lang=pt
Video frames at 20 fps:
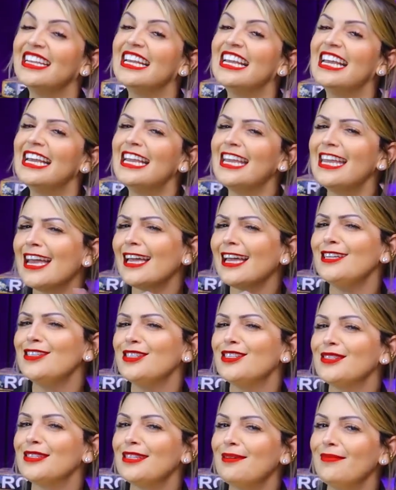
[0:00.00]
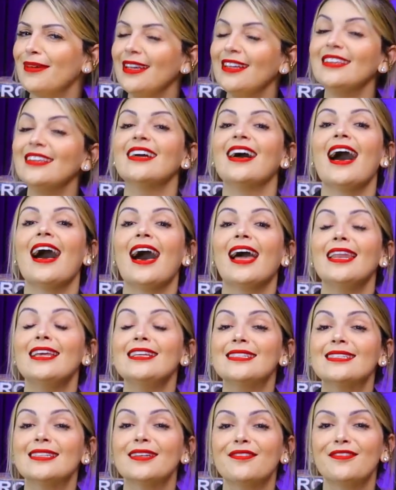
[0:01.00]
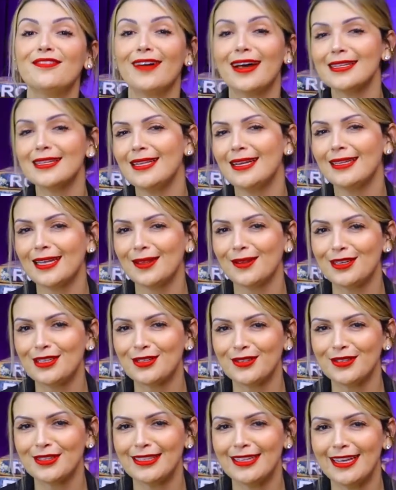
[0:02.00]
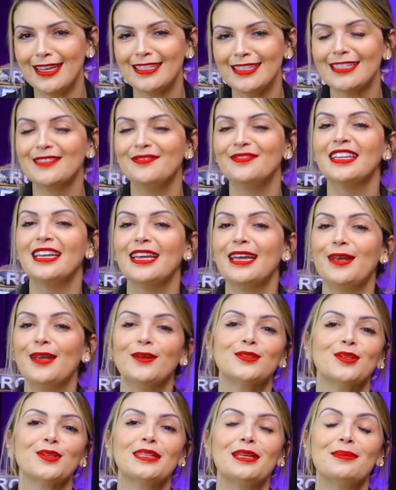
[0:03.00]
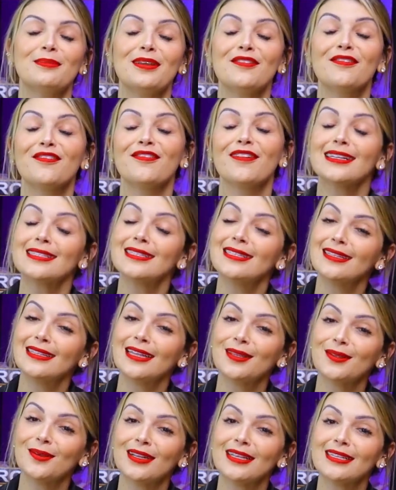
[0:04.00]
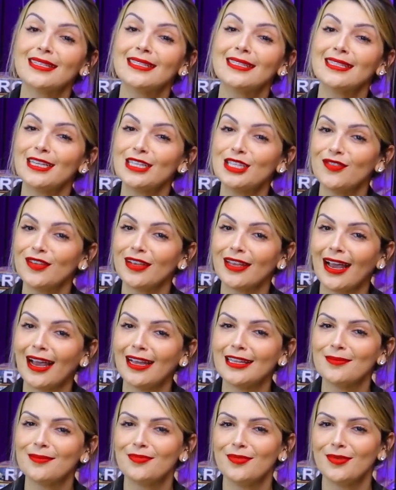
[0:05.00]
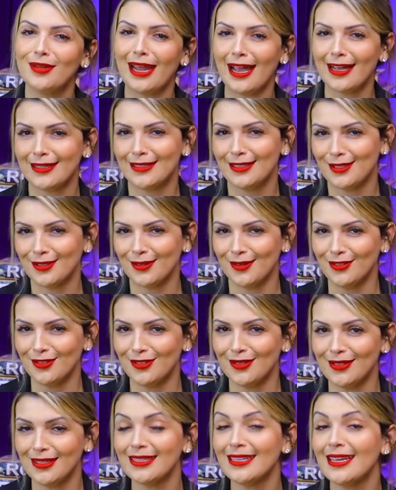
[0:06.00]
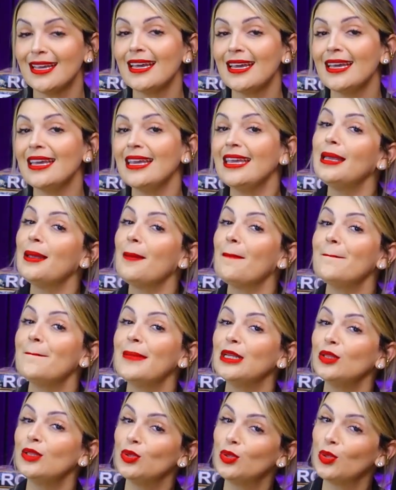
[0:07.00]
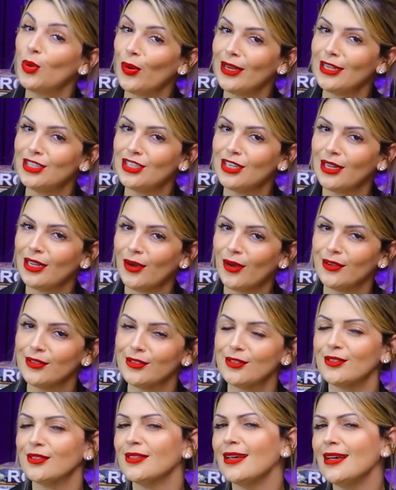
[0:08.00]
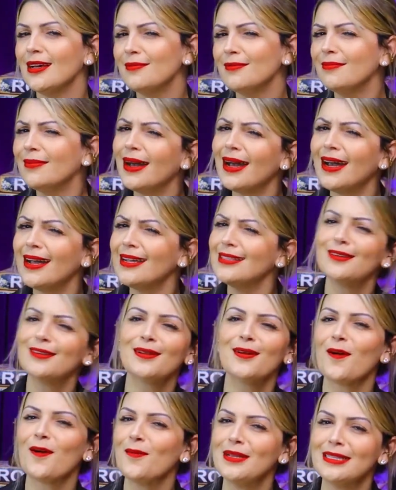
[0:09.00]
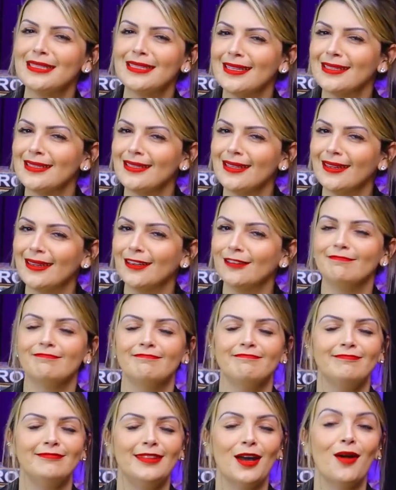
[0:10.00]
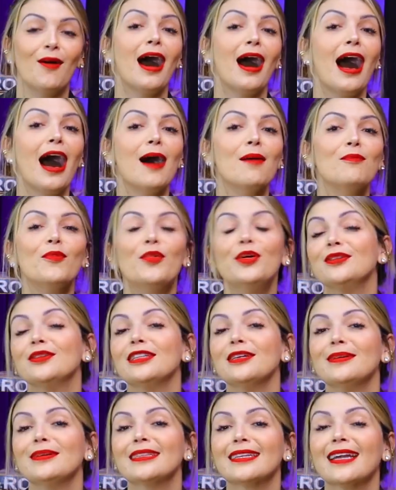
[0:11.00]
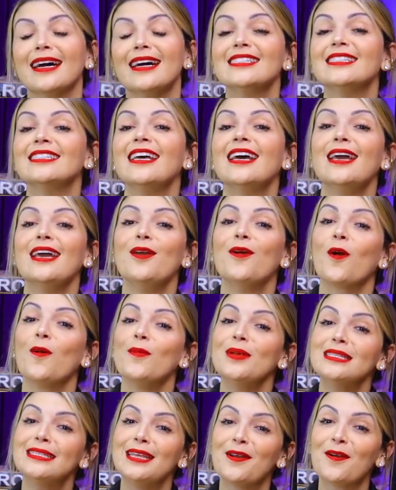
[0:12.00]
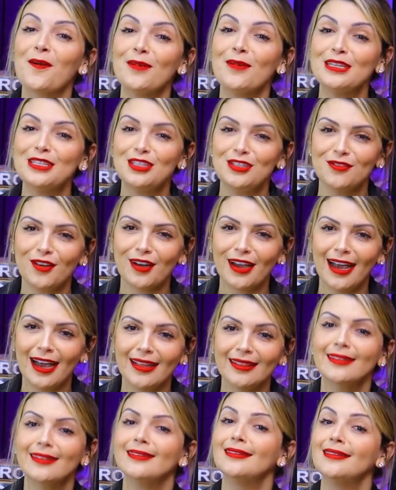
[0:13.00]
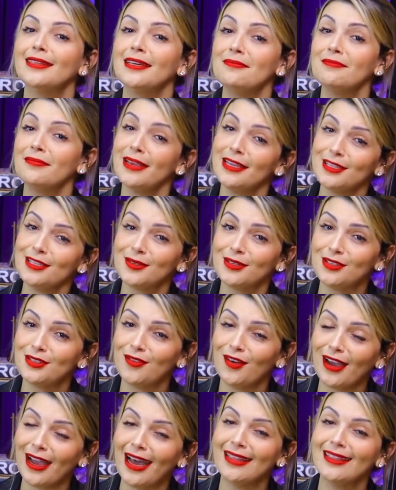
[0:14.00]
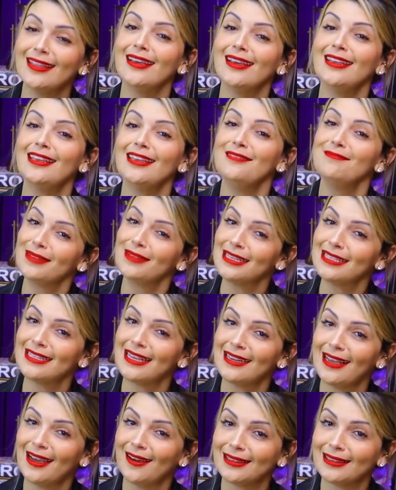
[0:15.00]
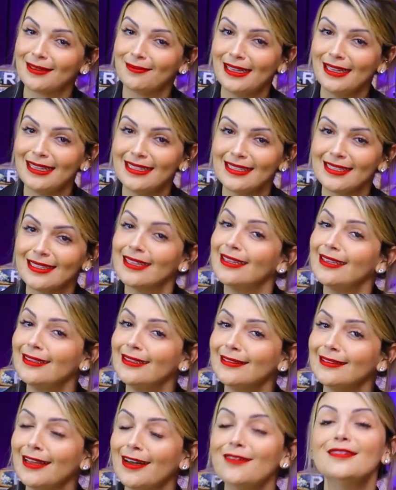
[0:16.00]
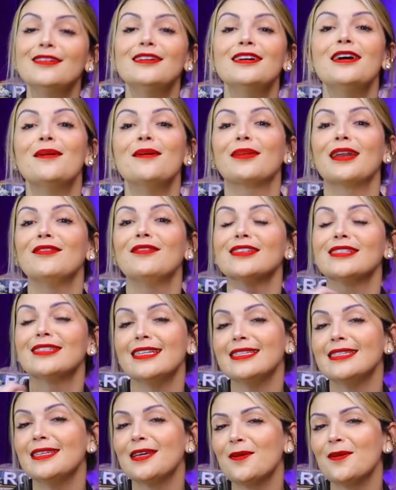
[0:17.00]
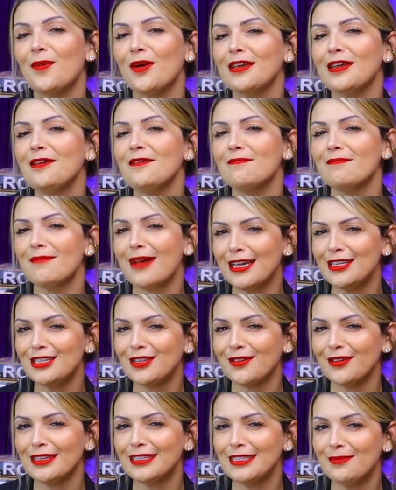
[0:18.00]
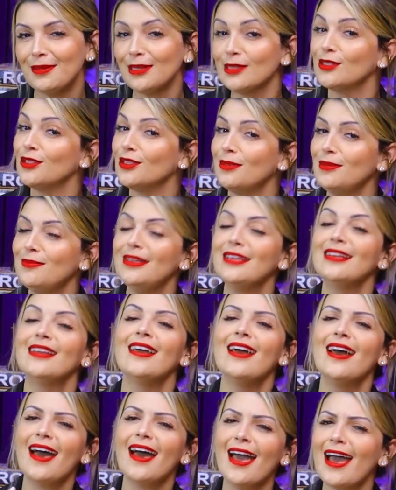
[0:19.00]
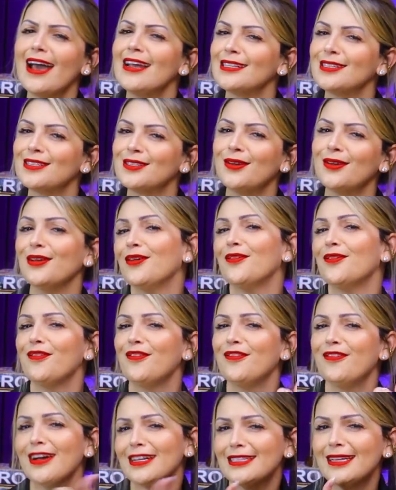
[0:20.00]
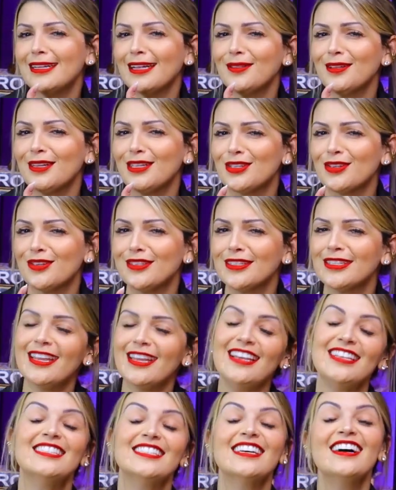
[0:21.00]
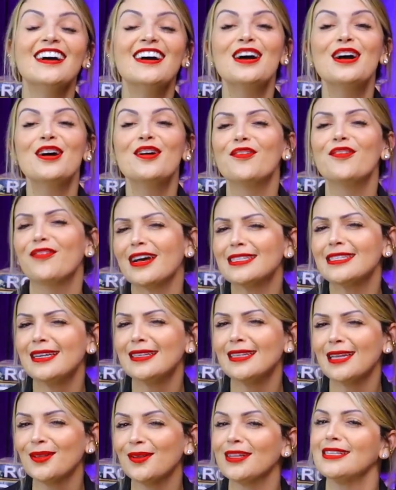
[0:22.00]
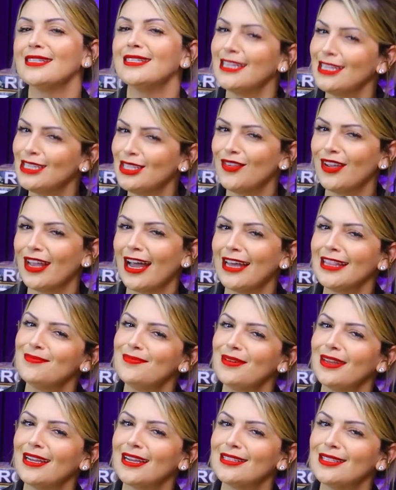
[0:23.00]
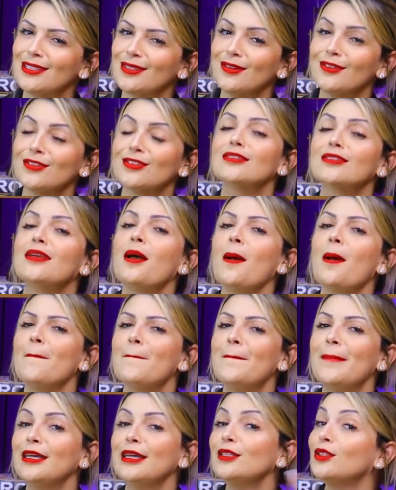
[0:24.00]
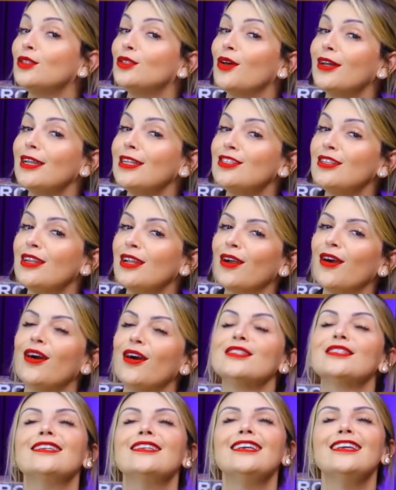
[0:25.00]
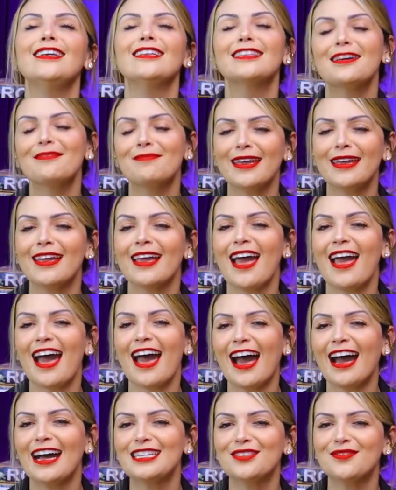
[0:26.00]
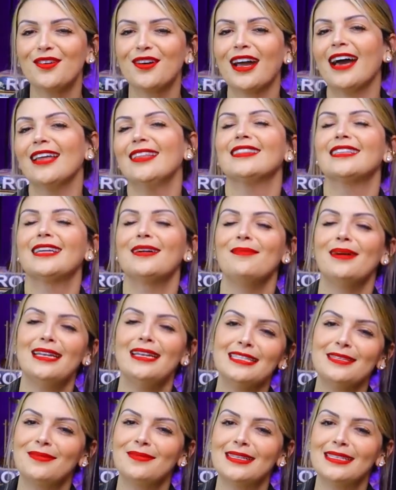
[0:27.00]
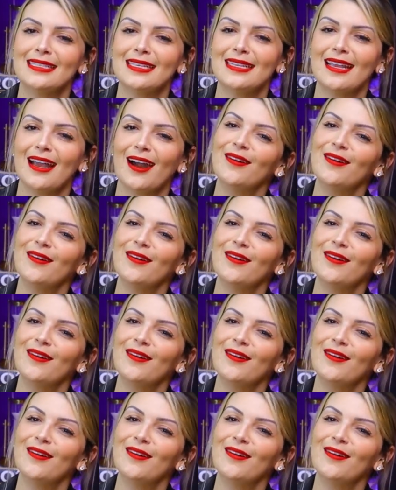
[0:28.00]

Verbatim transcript: E além disso também, além de ser facilitadora de consciência, eu sou também facilitadora certificada por Axis Consciousness e mentora de negócios. Mas eu não comecei assim não, não. Há muito tempo atrás eu comecei como advogada. Também sou advogada empresarial trabalhista. Então, para vocês terem um pouquinho mais de conhecimento sobre mim, essa sou eu, facilitadora de consciência, facilitadora certificada por Axis Consult, mentora de negócio e também advogada trabalhista empresarial.